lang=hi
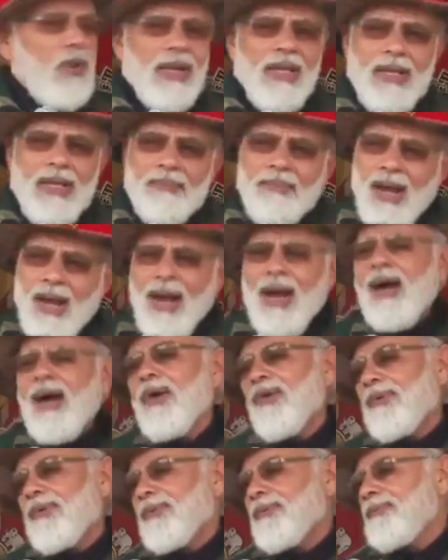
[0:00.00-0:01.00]
वही
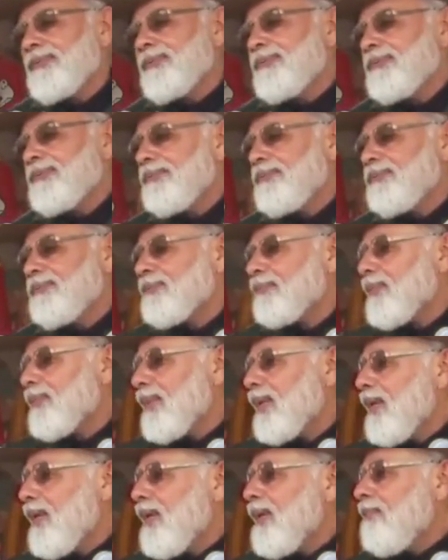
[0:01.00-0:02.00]
भाव
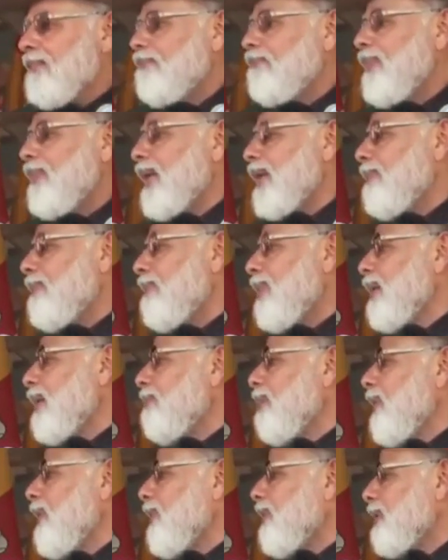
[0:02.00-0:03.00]
मेरे मन
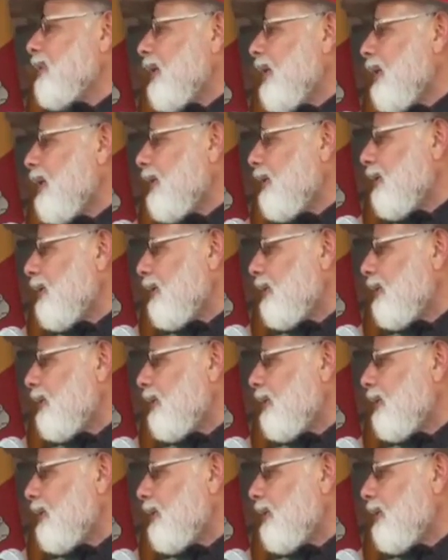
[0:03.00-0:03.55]
में होता